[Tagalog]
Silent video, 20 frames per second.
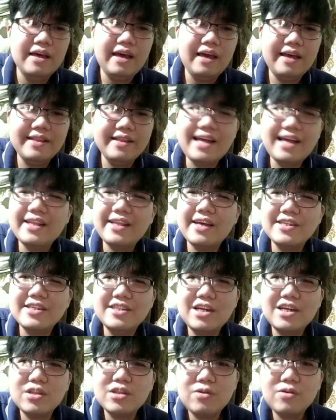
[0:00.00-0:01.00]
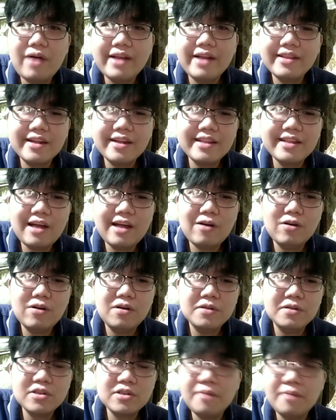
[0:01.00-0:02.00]
And dati kasi nag 200
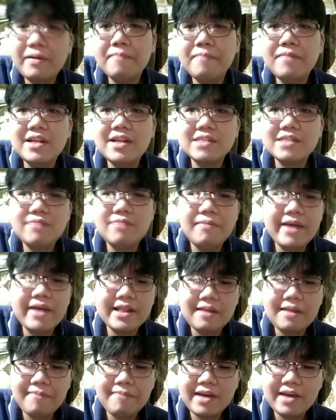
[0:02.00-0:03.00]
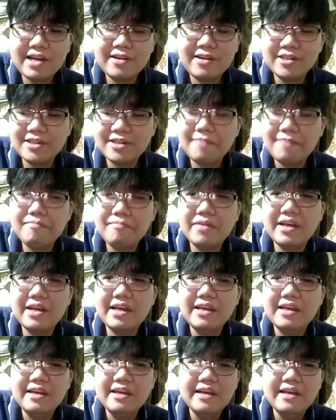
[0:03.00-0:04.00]
ako, sobrang bilis mabenta pero syempre
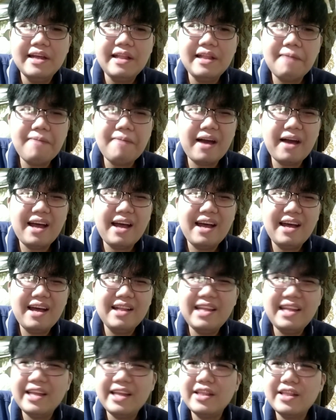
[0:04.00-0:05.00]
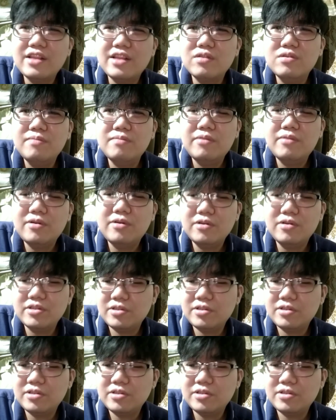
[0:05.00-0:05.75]
napakaliit ng tubo.